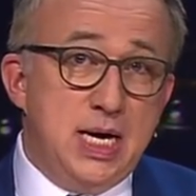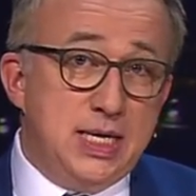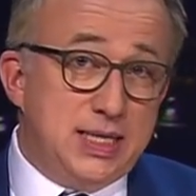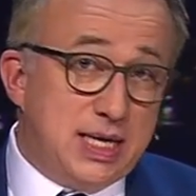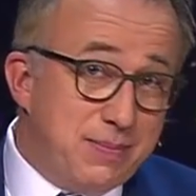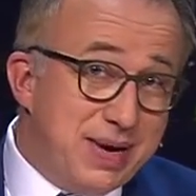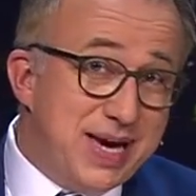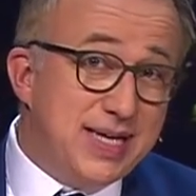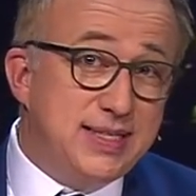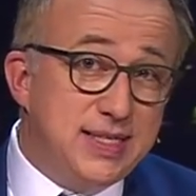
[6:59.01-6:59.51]

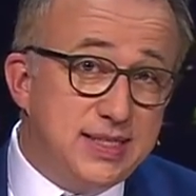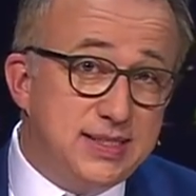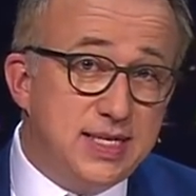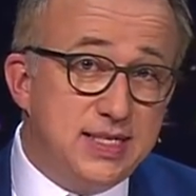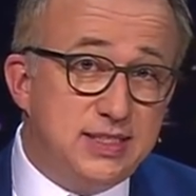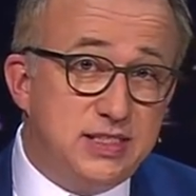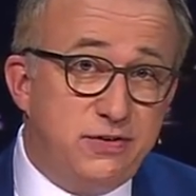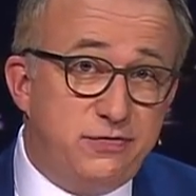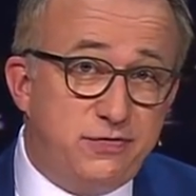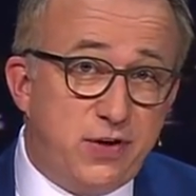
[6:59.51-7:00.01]
Der mächtigste
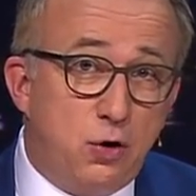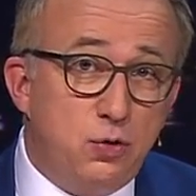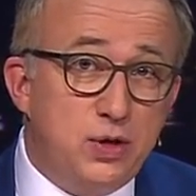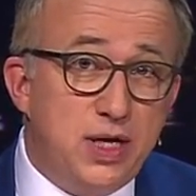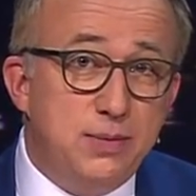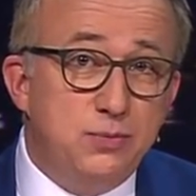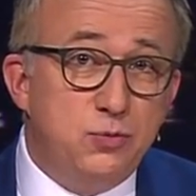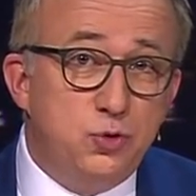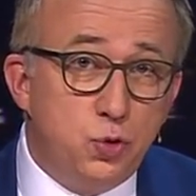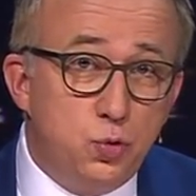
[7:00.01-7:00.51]
CVler
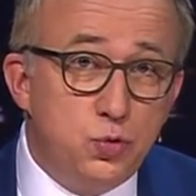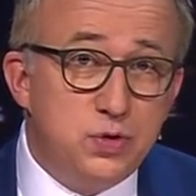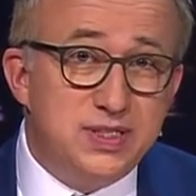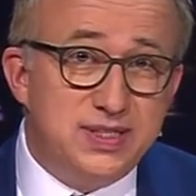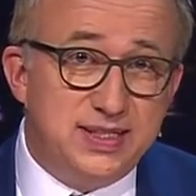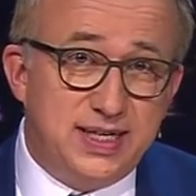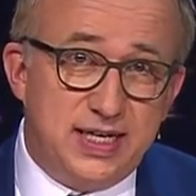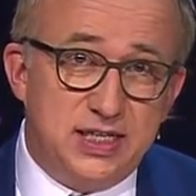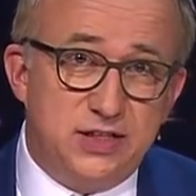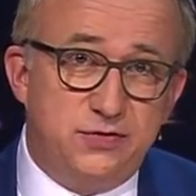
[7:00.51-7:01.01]
im
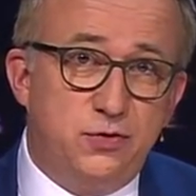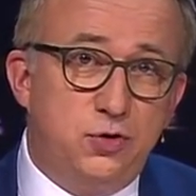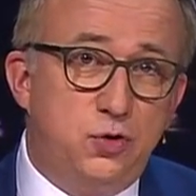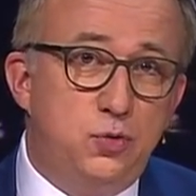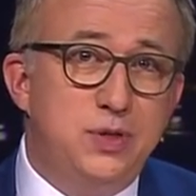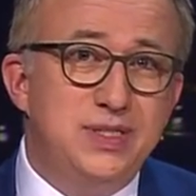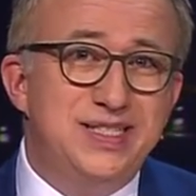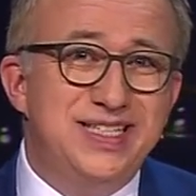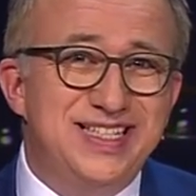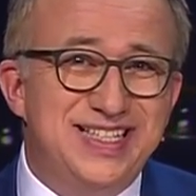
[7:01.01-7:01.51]
Dunstkreis von
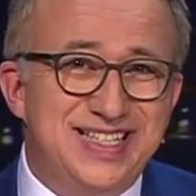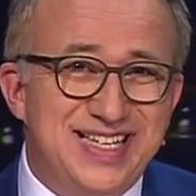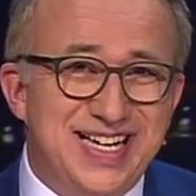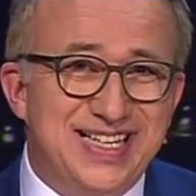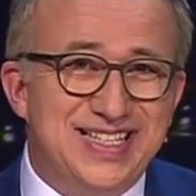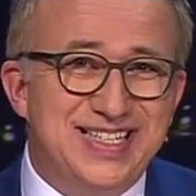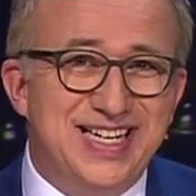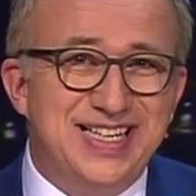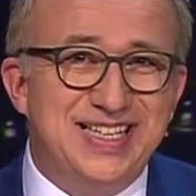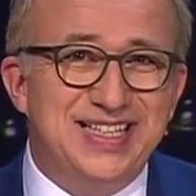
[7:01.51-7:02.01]
Kurz ist
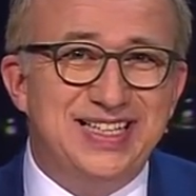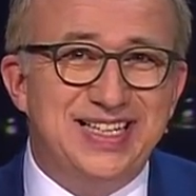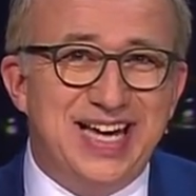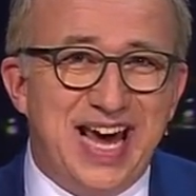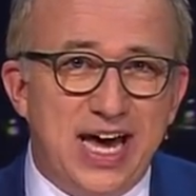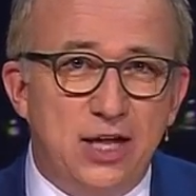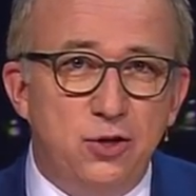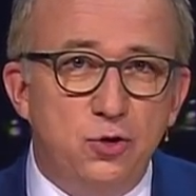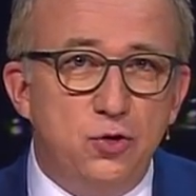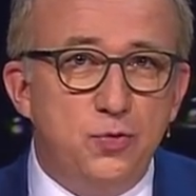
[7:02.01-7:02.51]
derzeit
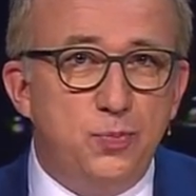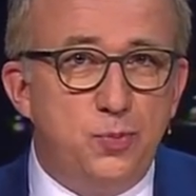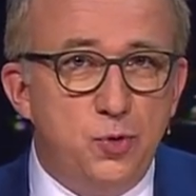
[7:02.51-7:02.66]
Gernot